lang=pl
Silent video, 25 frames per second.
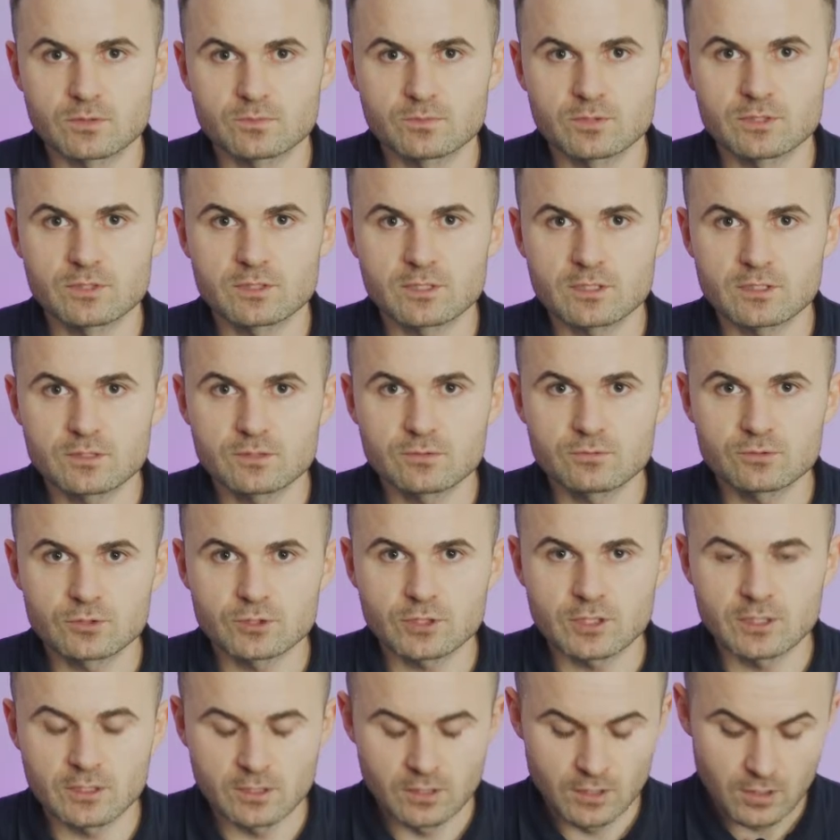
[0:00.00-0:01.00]
stopni
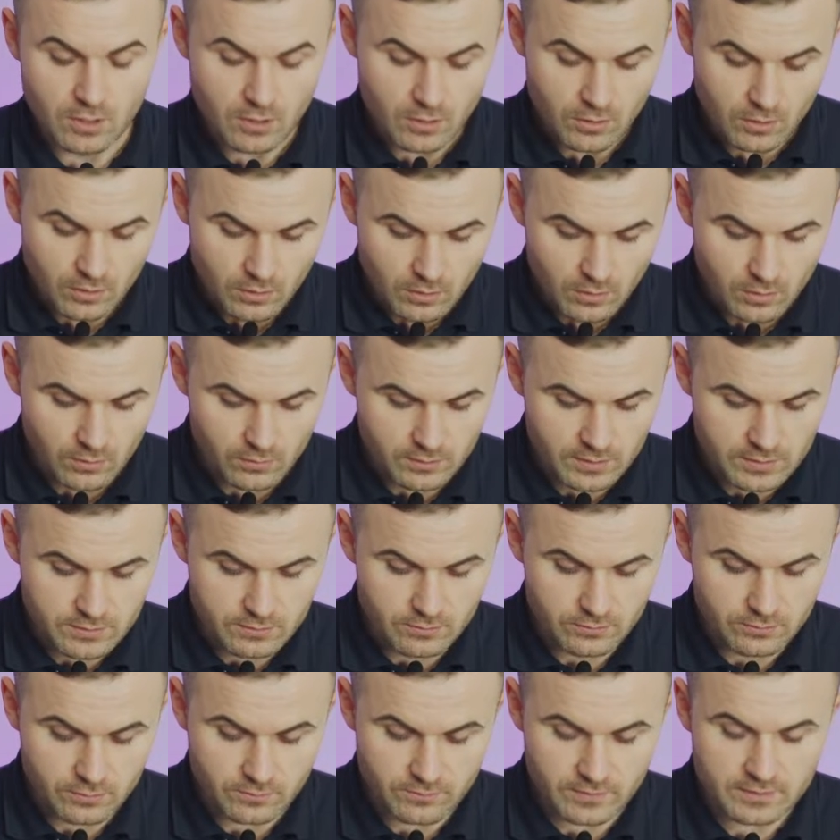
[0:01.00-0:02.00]
Celsjusza,
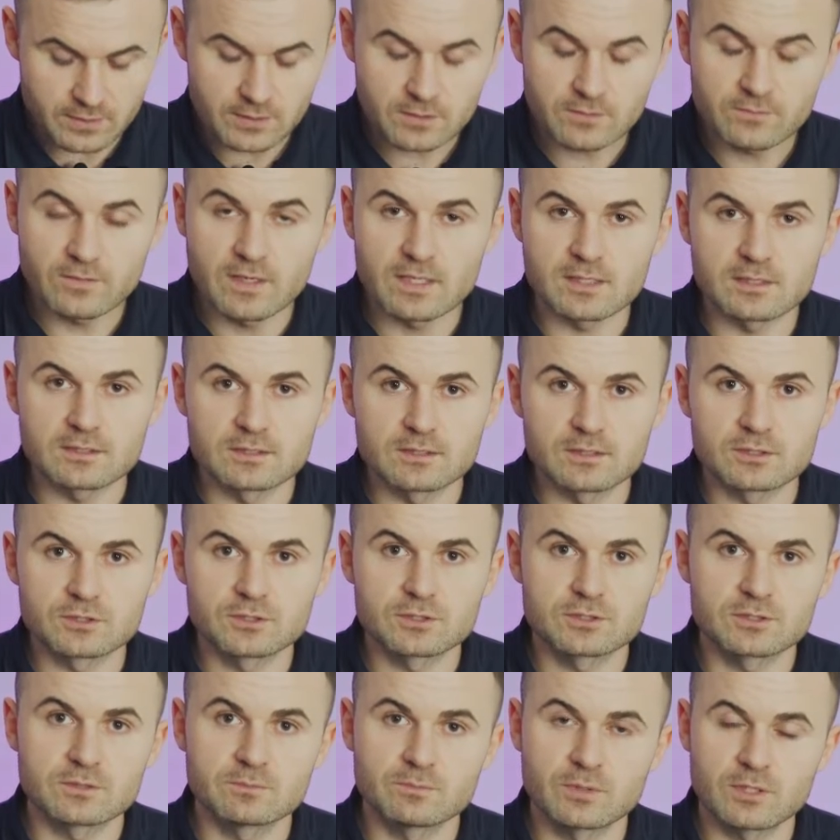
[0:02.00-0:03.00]
oraz lutowanie twarde,
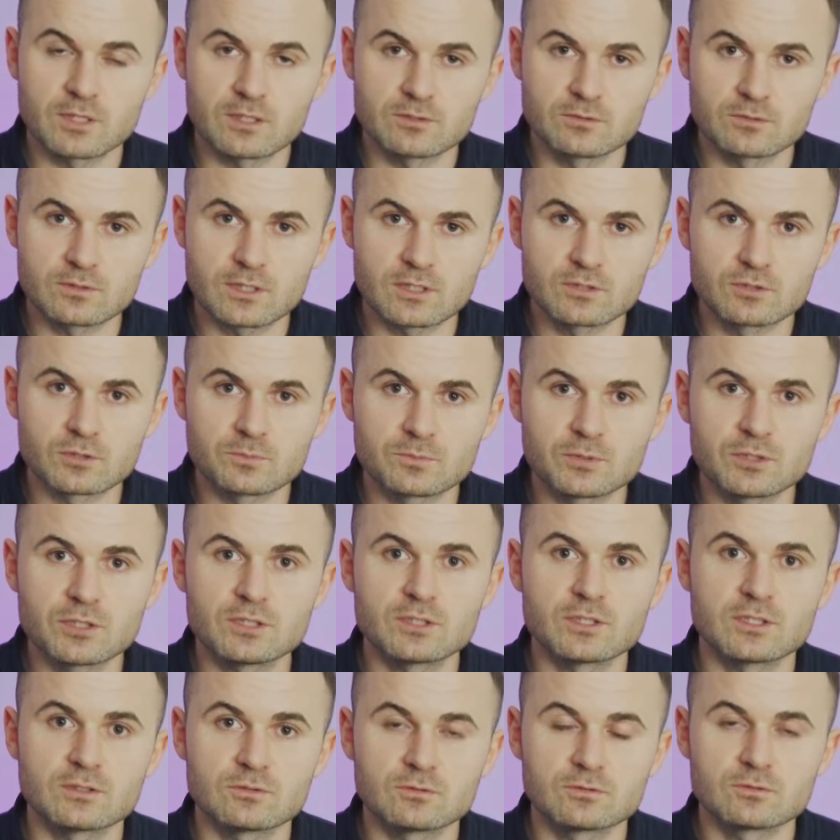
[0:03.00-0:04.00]
gdzie temperatura
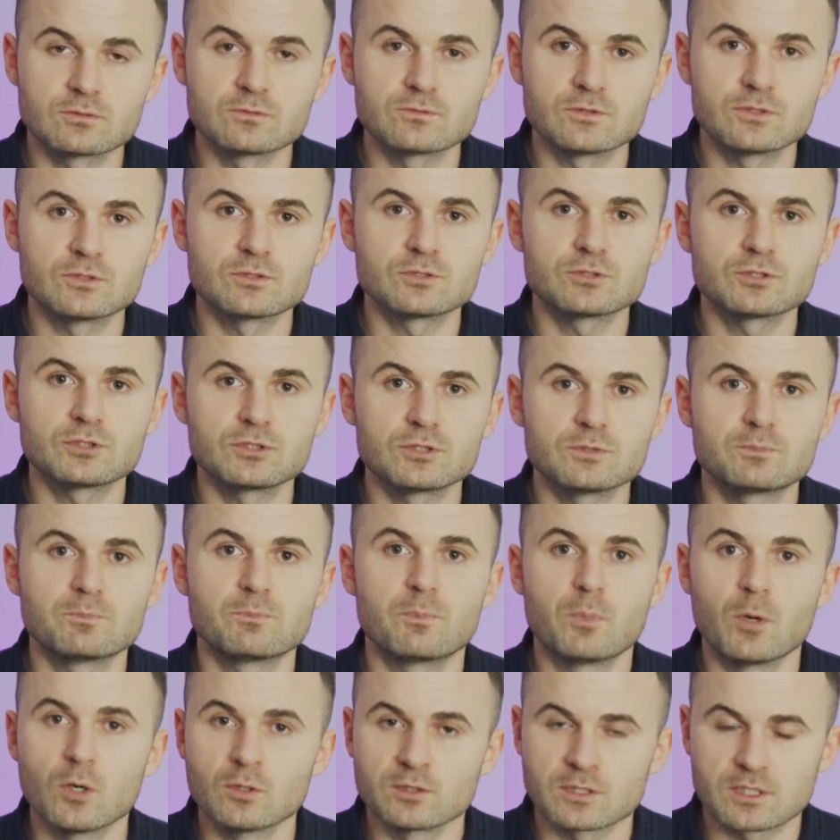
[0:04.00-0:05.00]
topnienia lutu wynosi
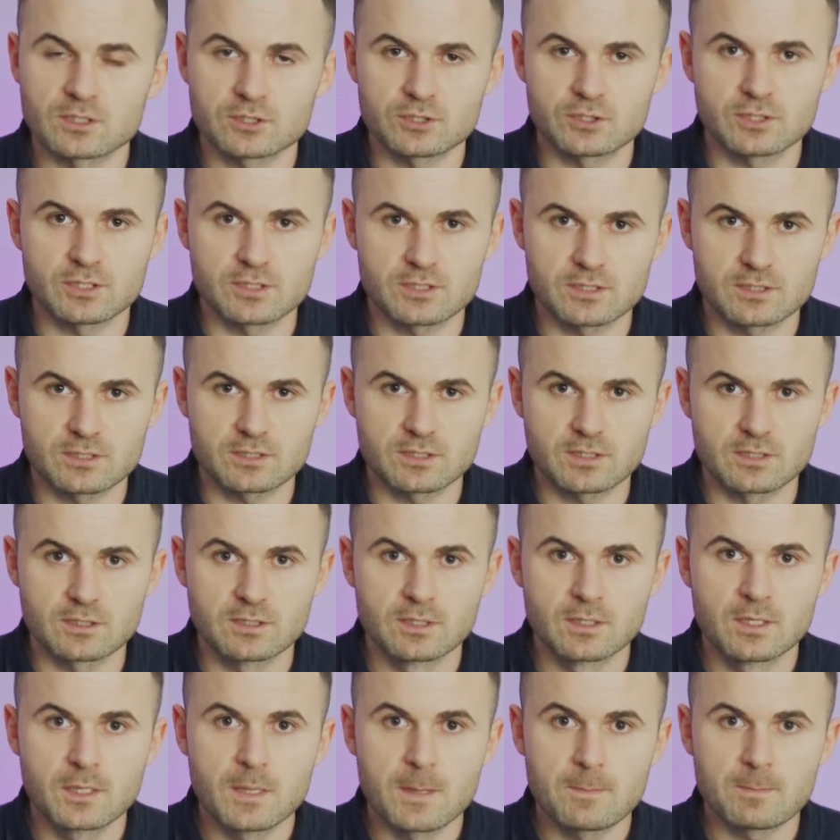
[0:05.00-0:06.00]
ponad
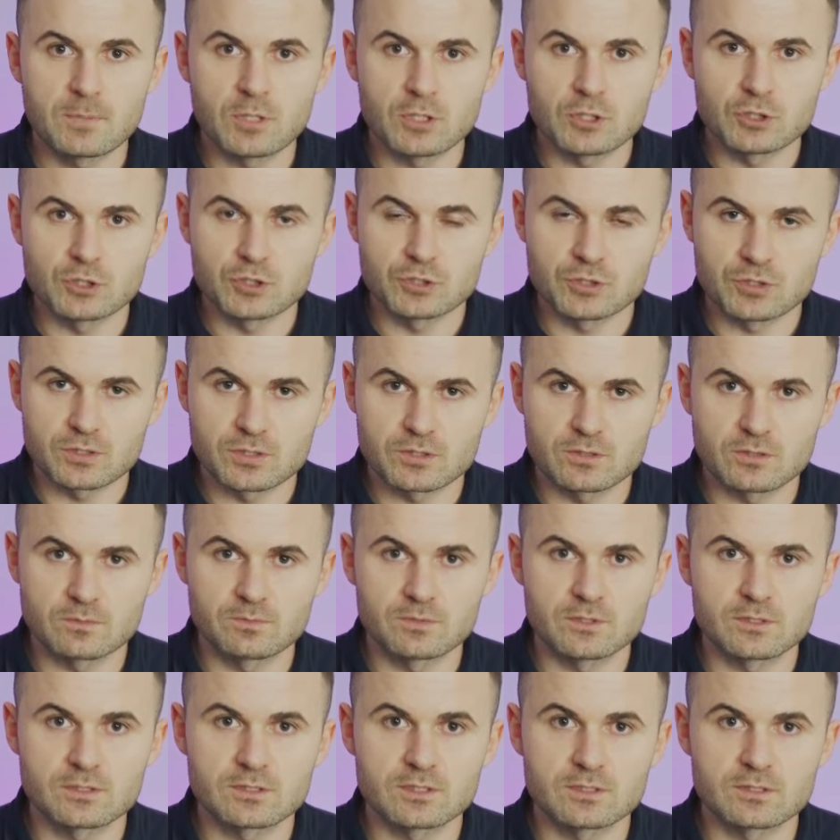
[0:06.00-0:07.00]
450
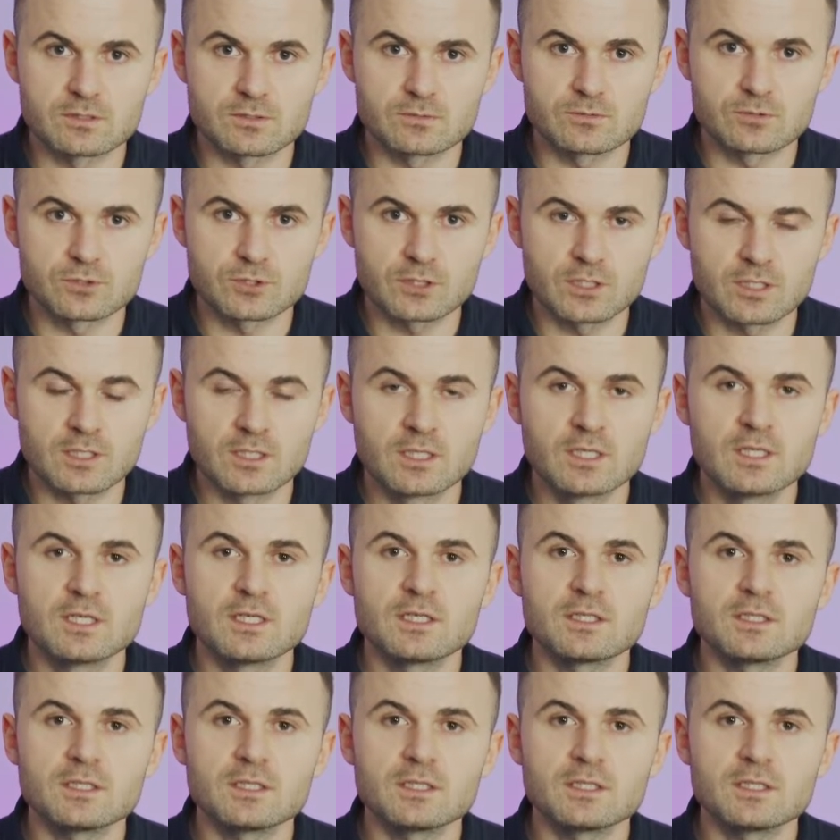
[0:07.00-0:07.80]
stopni Celsjusza